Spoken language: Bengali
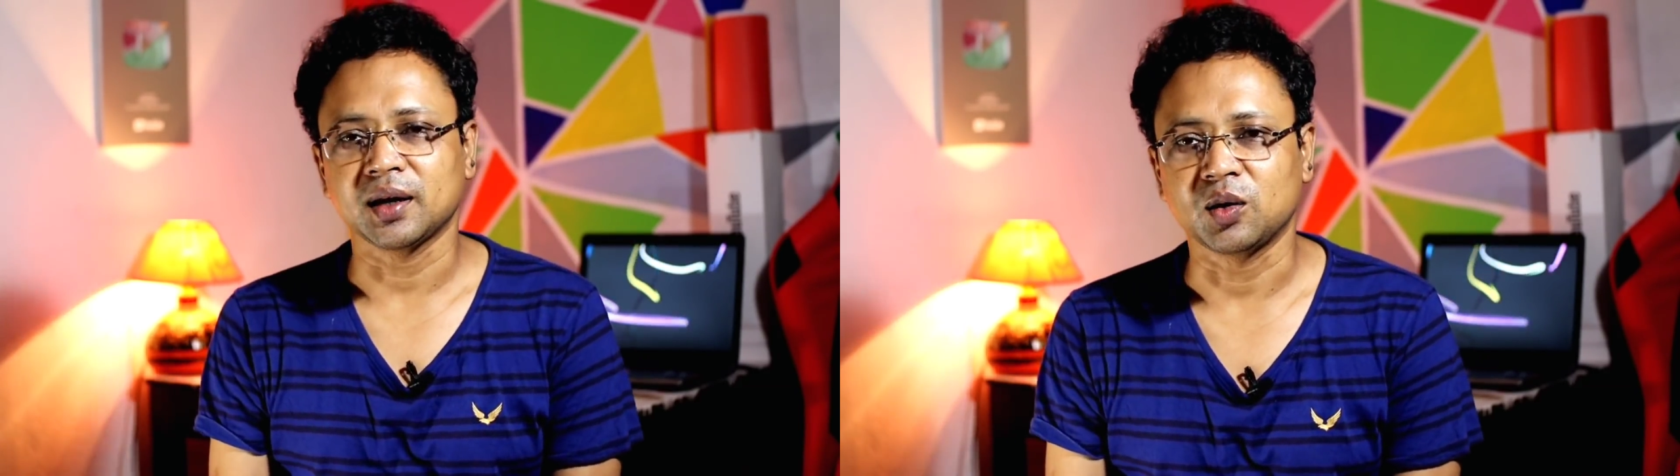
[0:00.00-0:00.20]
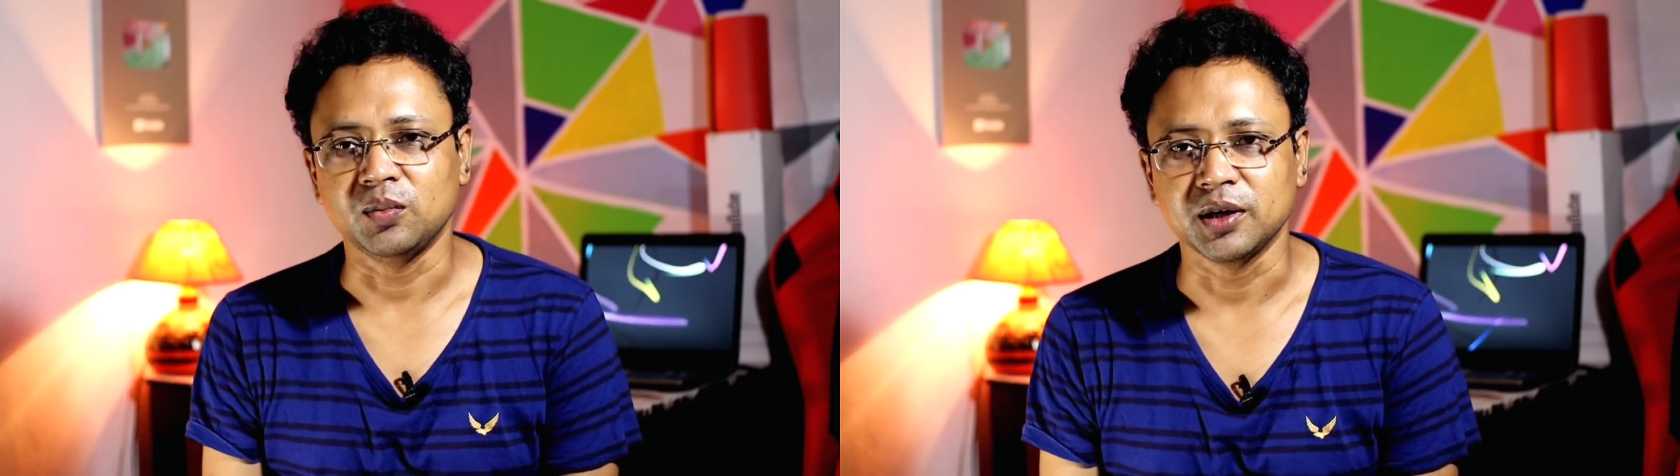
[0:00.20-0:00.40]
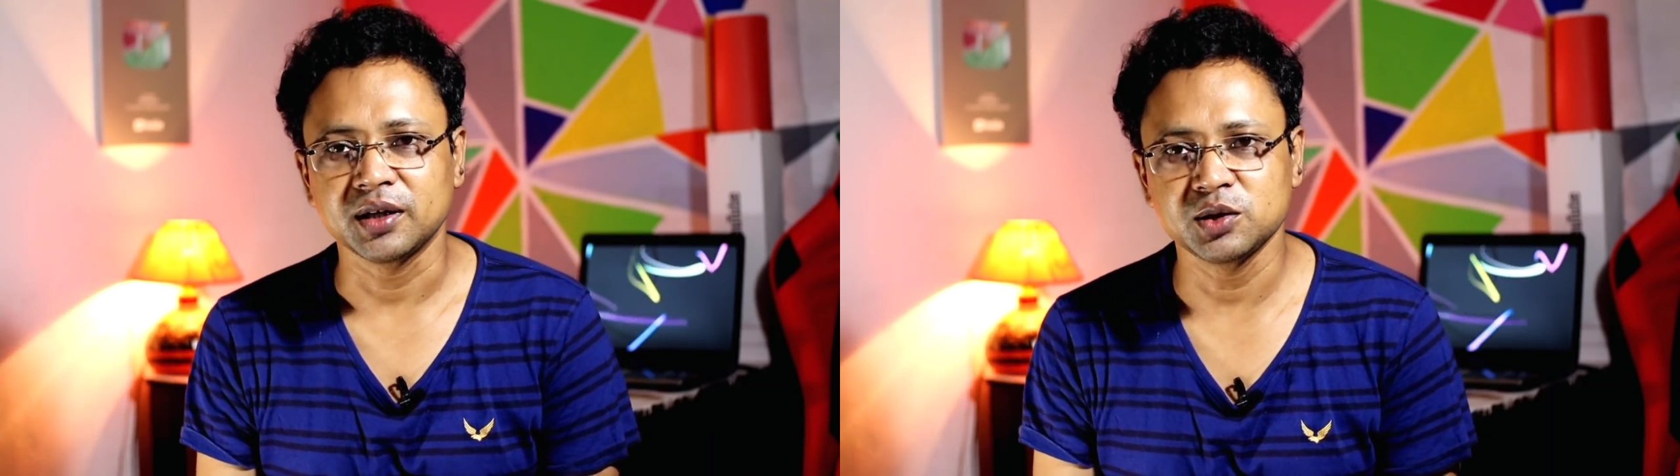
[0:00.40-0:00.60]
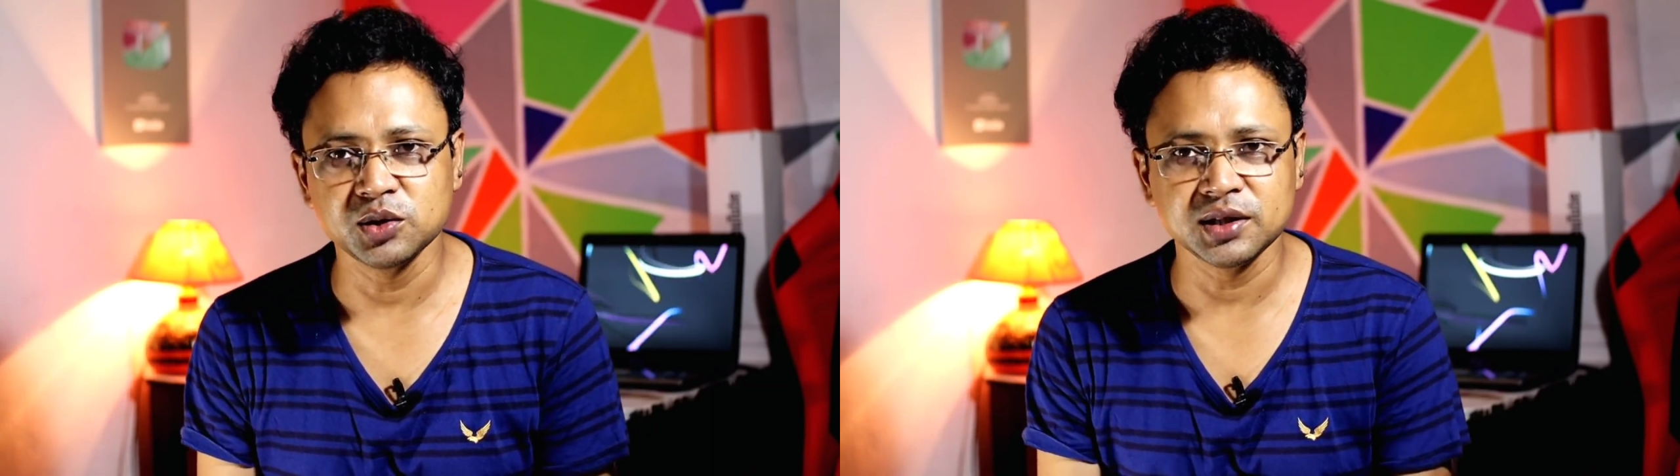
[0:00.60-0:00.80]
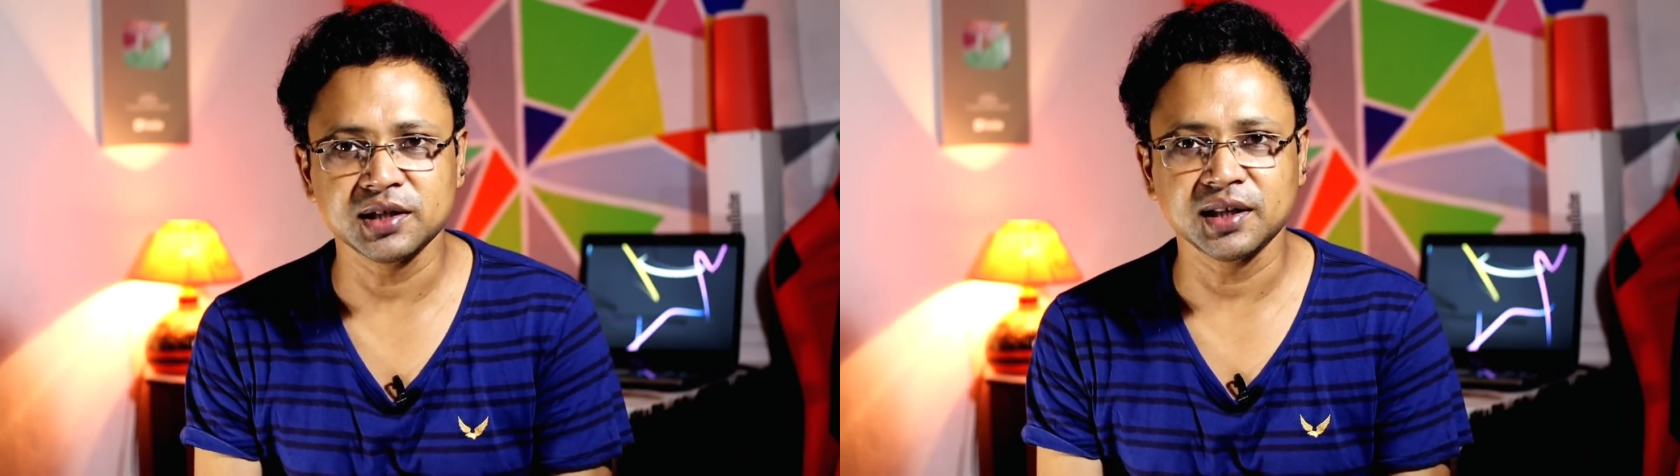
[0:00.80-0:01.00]
না কমে কিছু
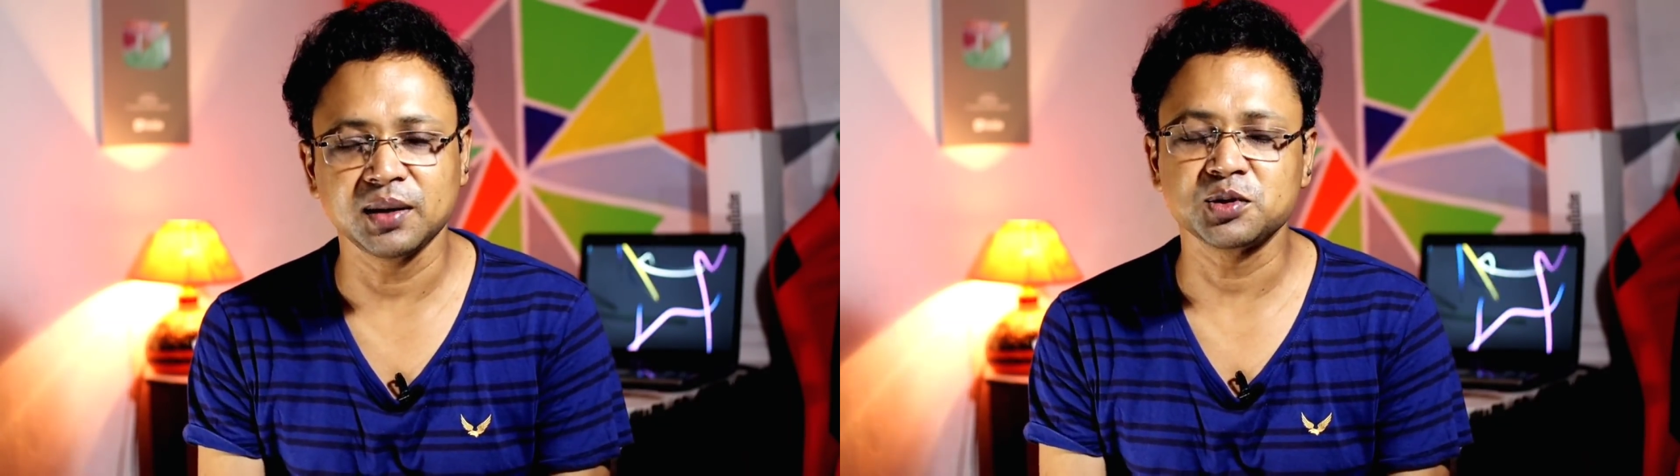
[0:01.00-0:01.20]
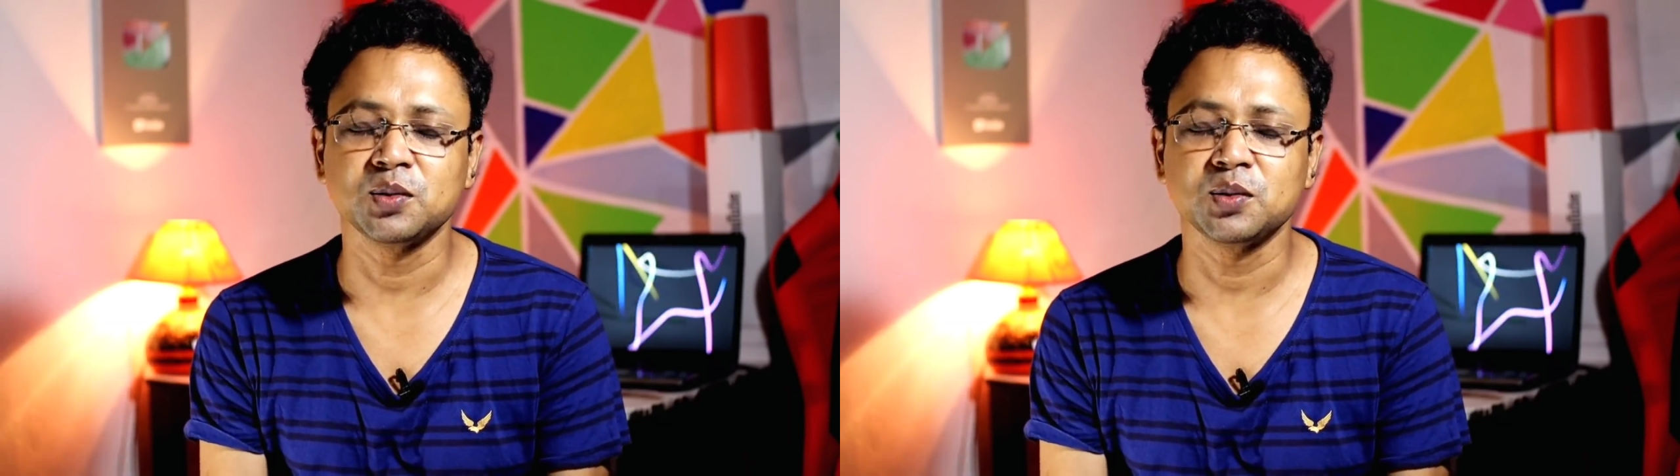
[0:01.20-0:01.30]
জিনিসের দাম